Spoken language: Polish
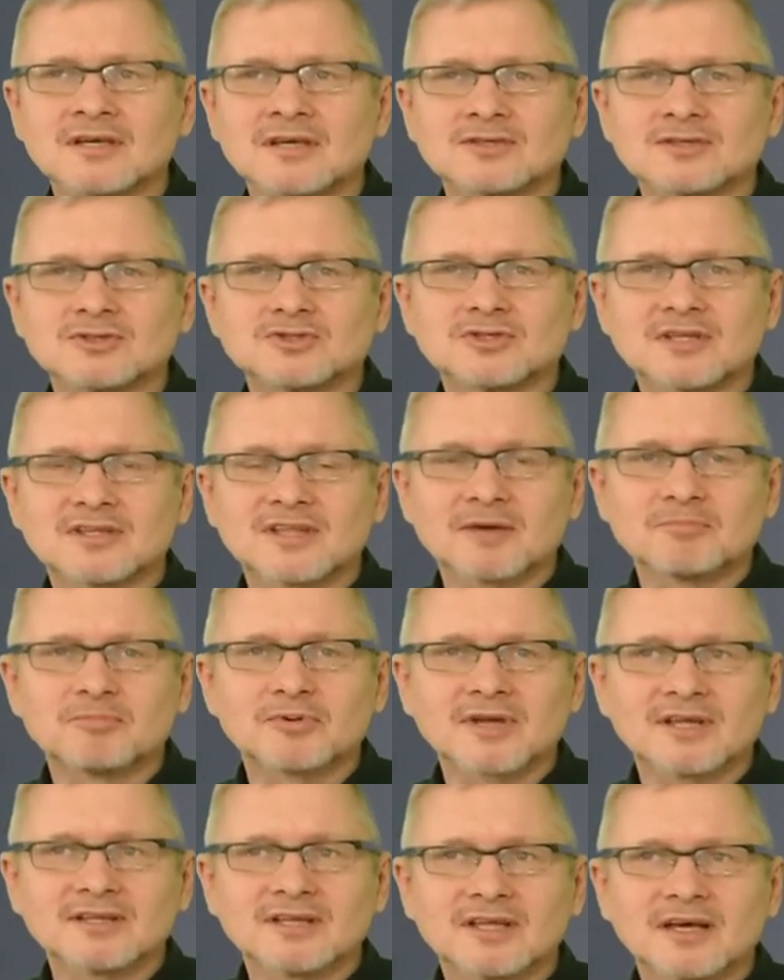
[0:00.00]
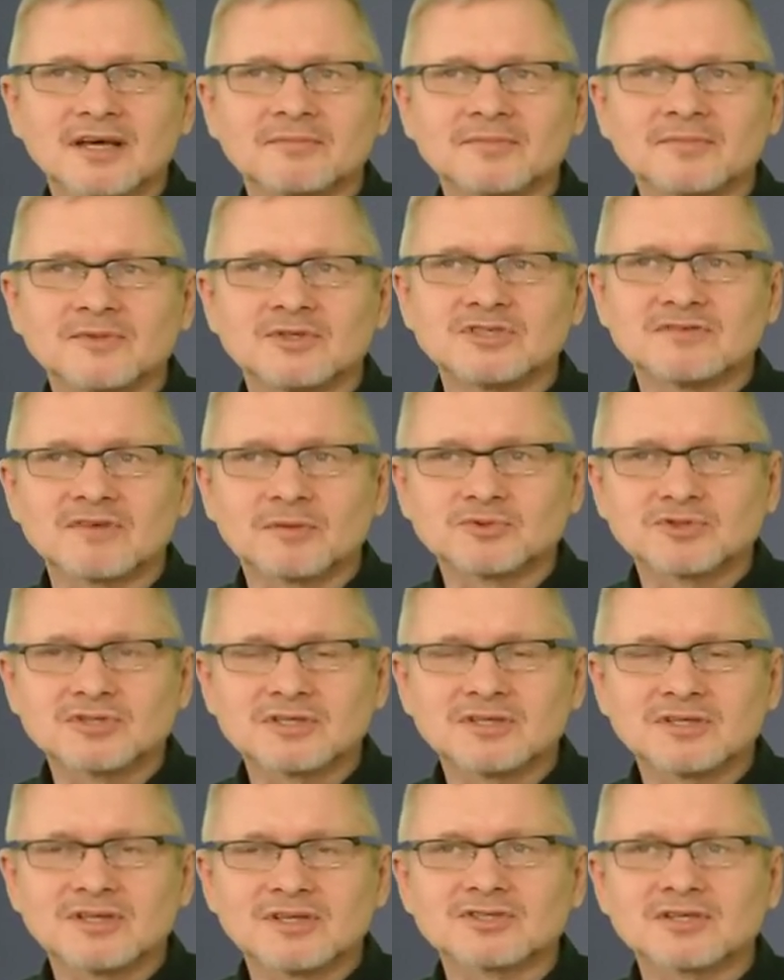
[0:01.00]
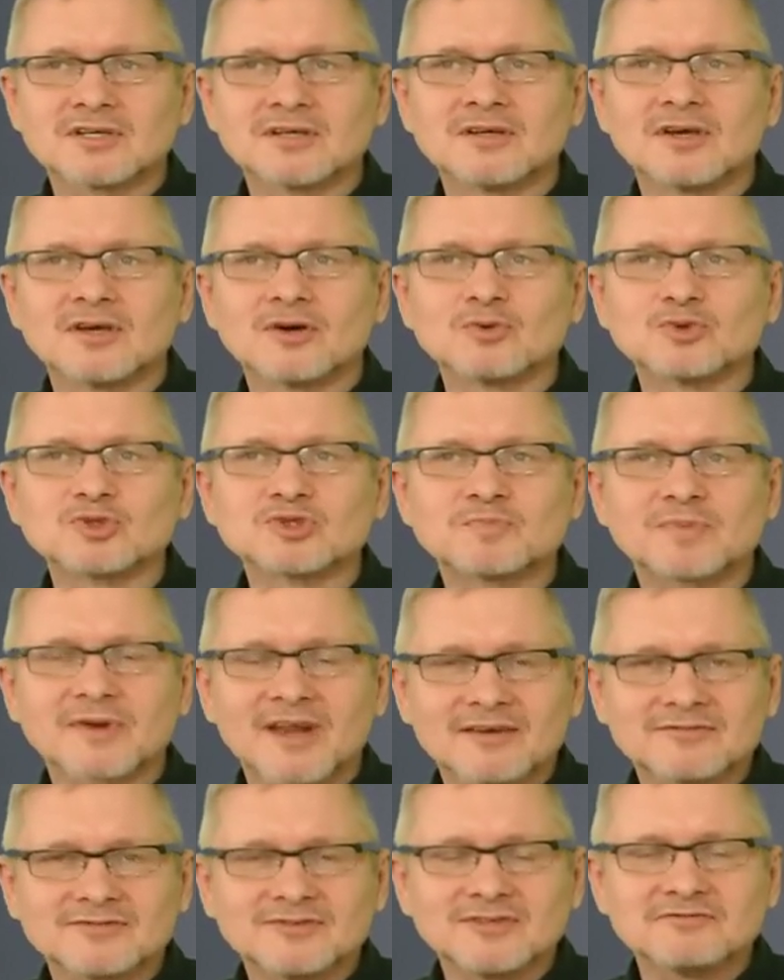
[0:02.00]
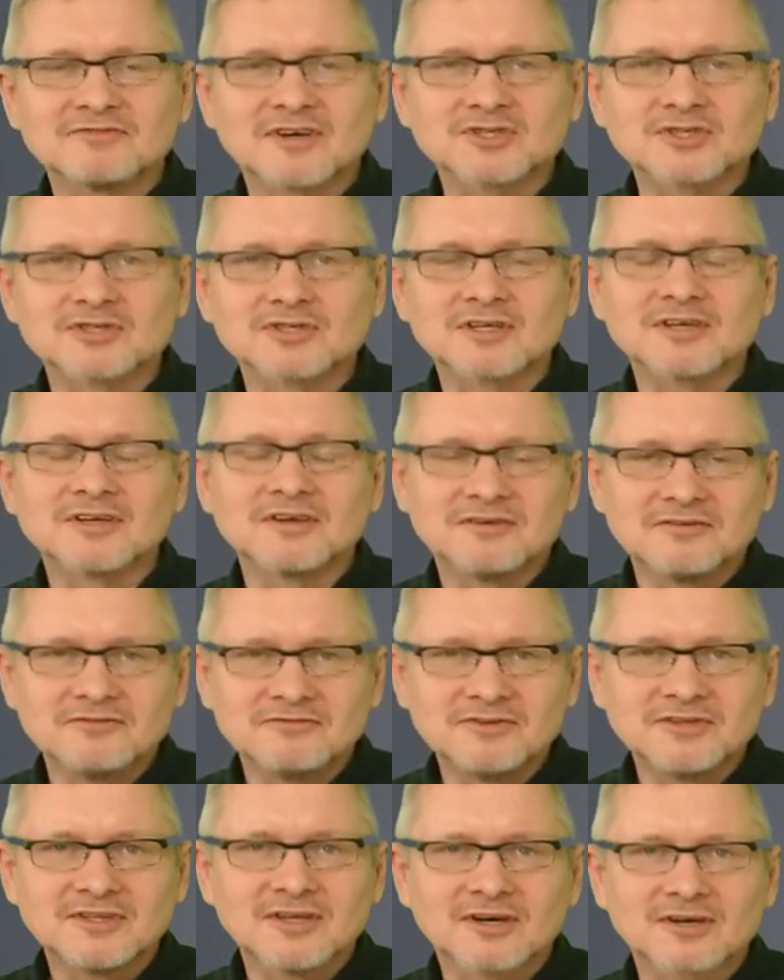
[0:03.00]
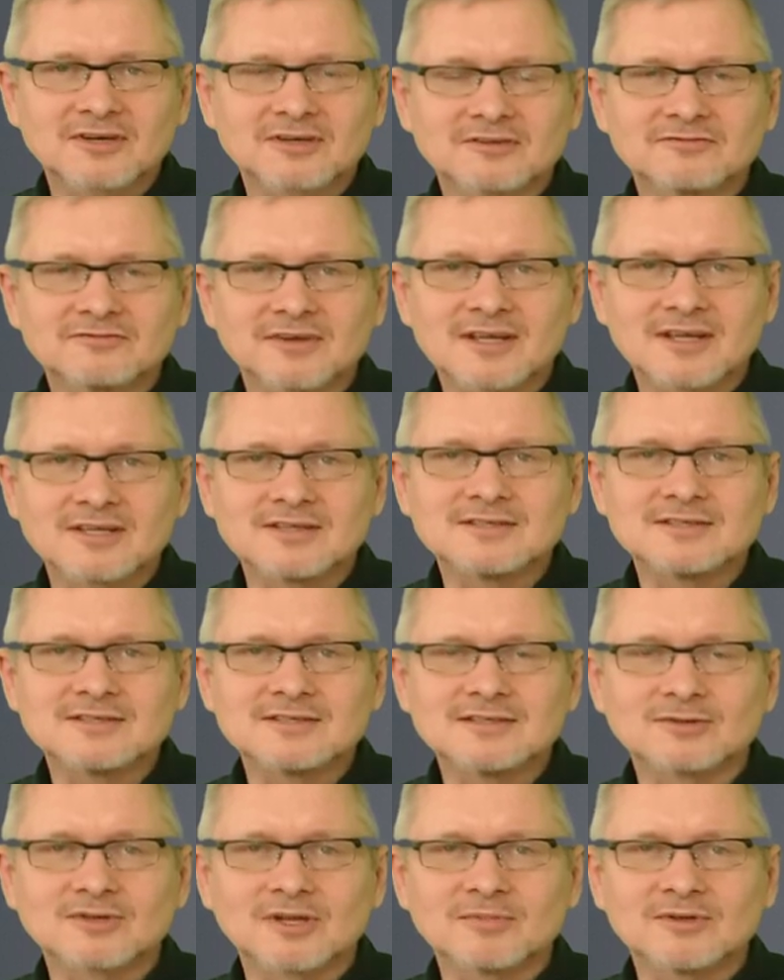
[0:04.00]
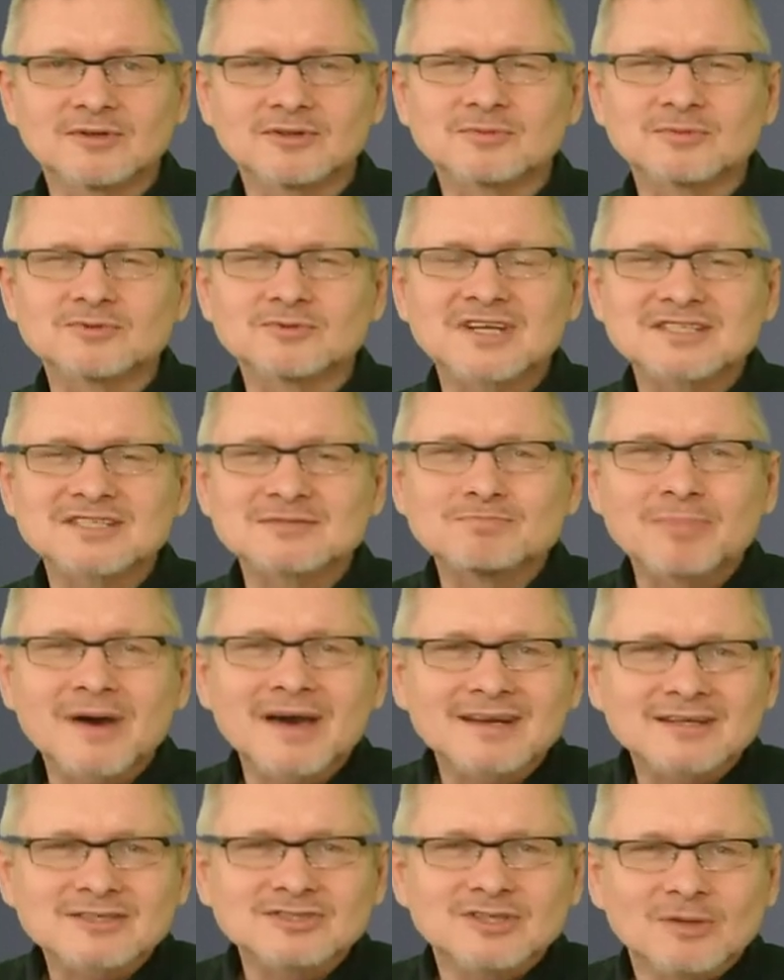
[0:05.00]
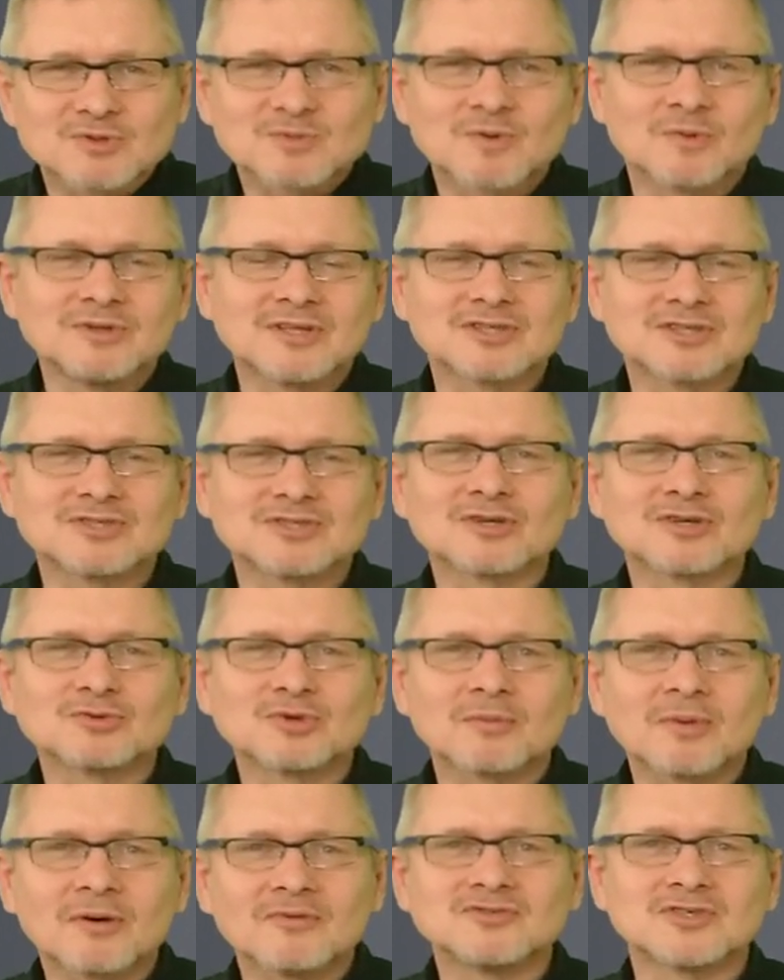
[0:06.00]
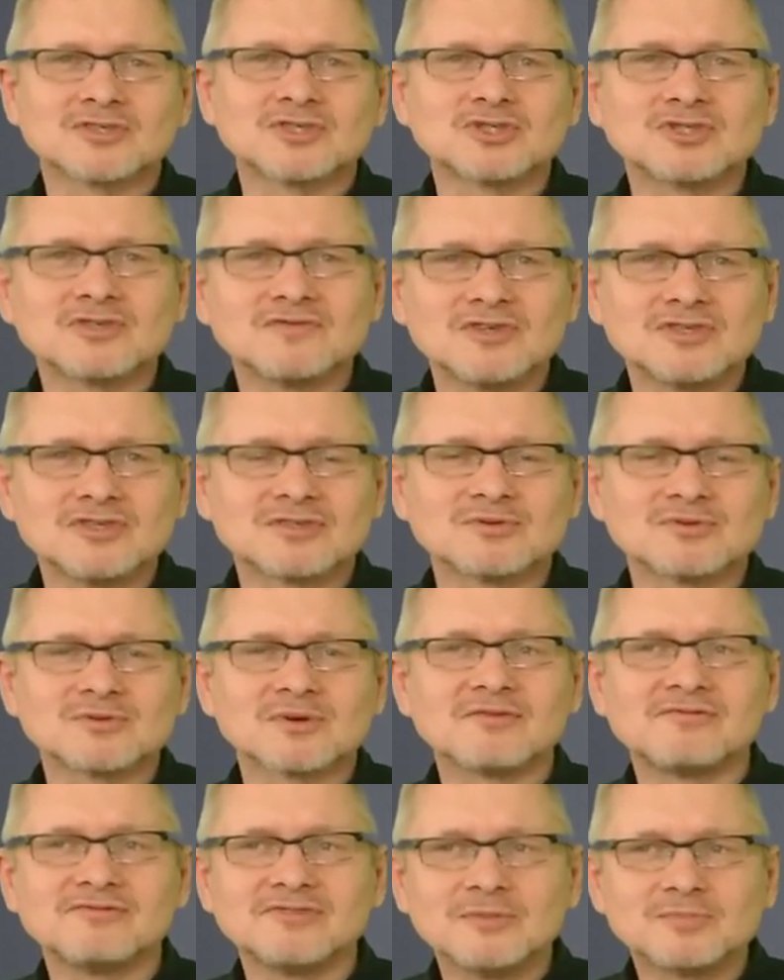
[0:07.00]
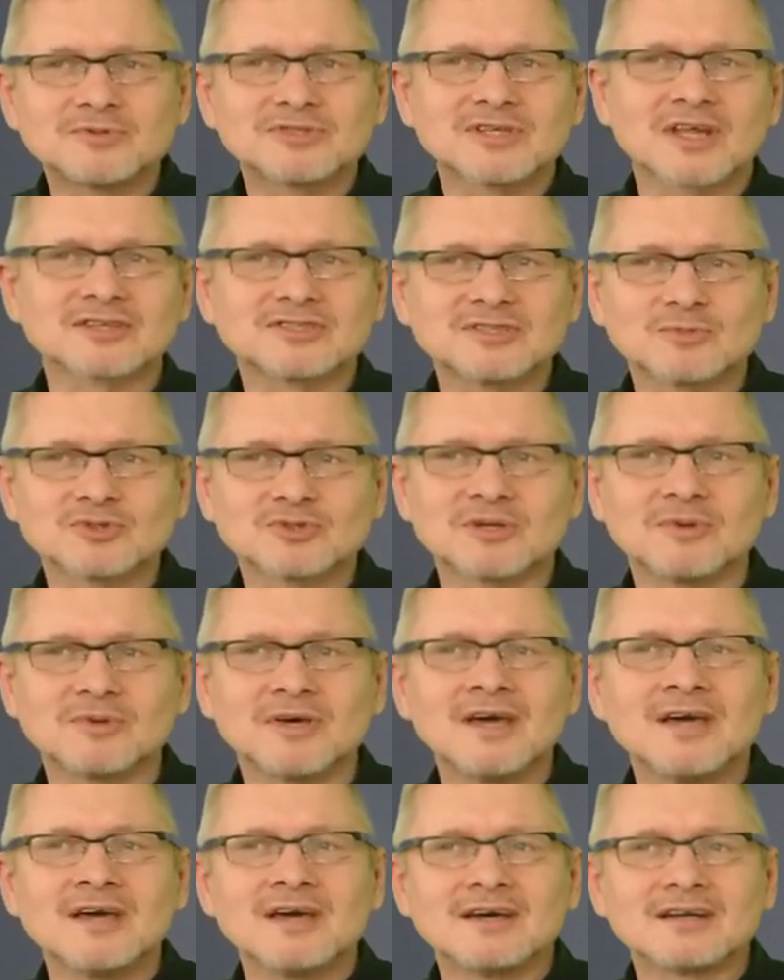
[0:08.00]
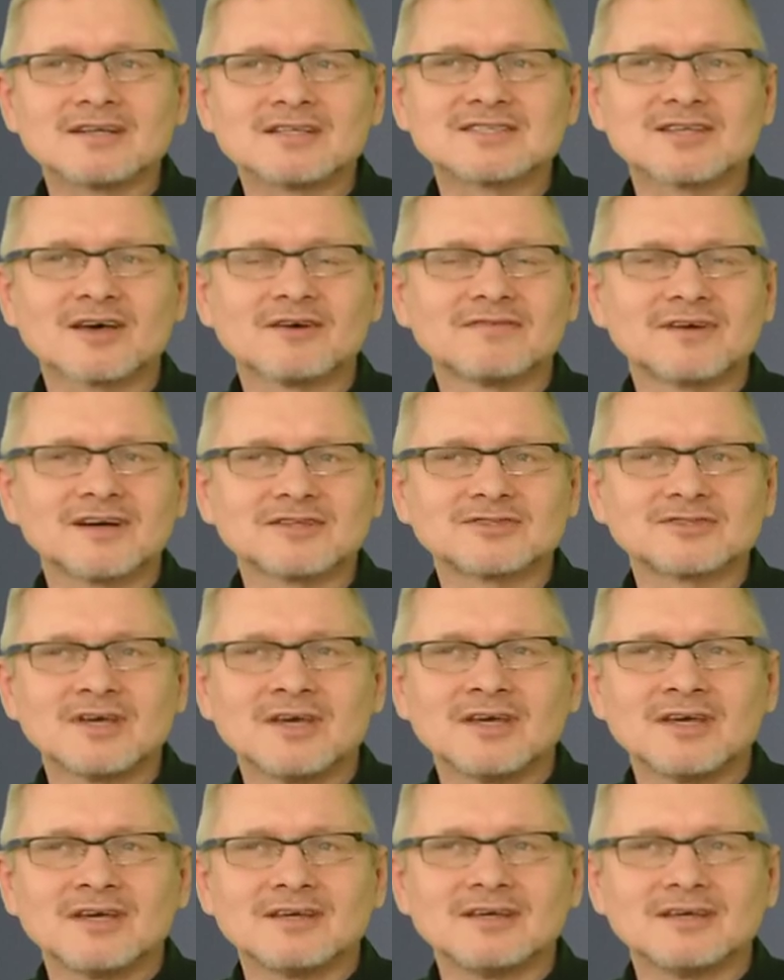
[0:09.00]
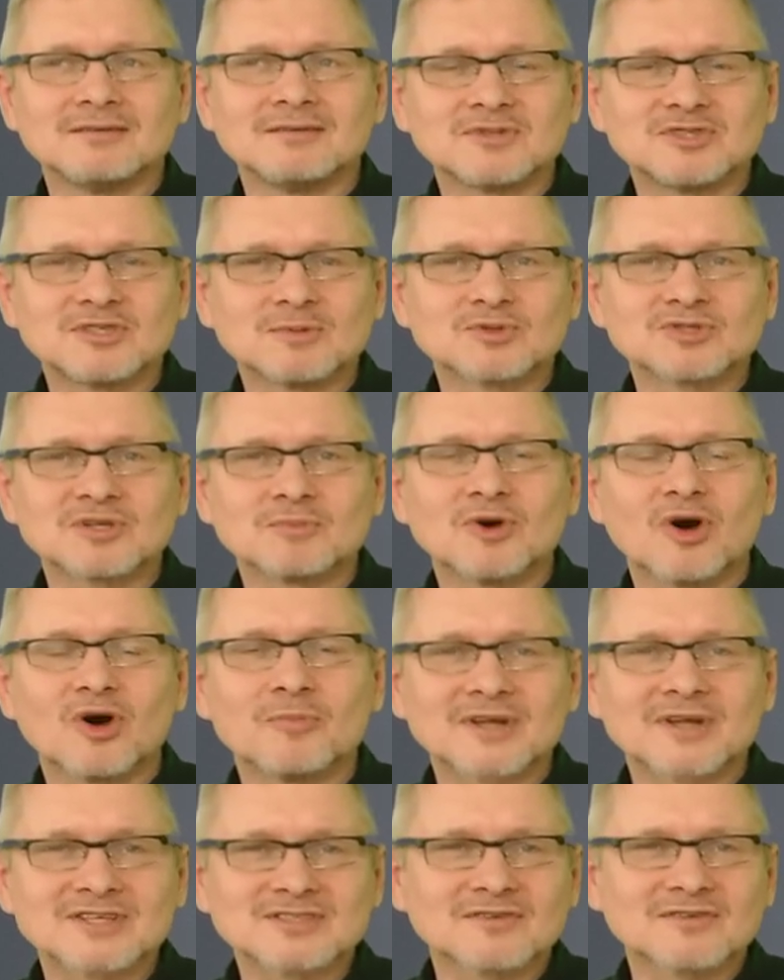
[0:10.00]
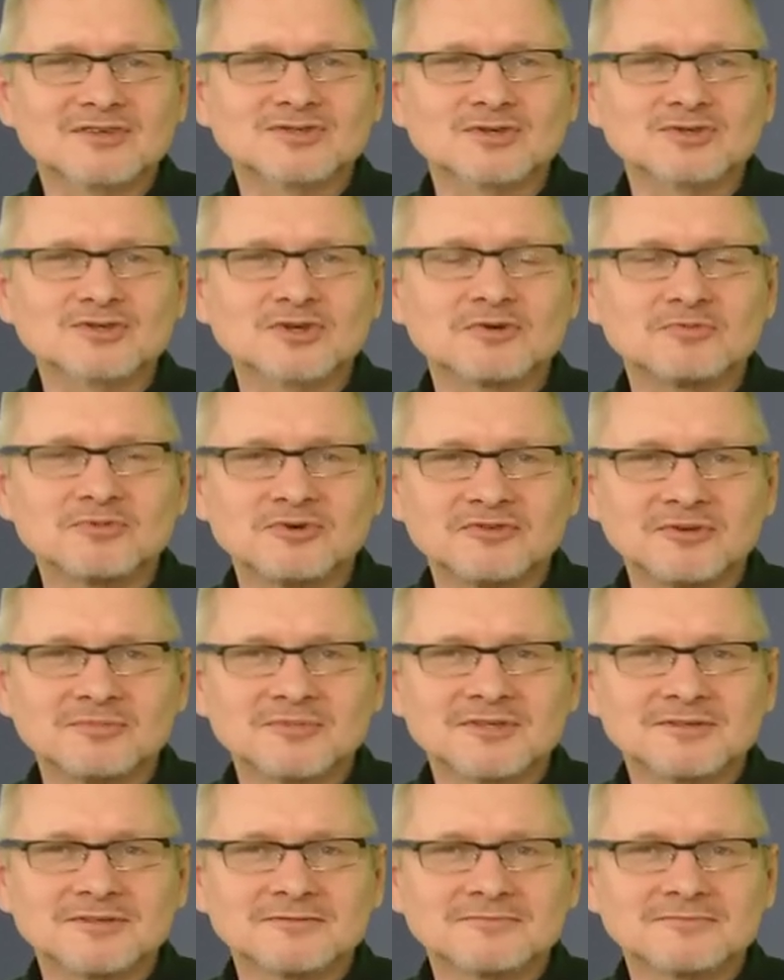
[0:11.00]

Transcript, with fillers: że ta porada się Wam przyda, że usprawni Wasze wideokonferencje, które będą coraz bardziej przypominać te, które mamy w świecie rzeczywistym, gdzie mamy flipchart, gdzie możemy rysować, y, gdzie możemy obrazować to, co mówimy.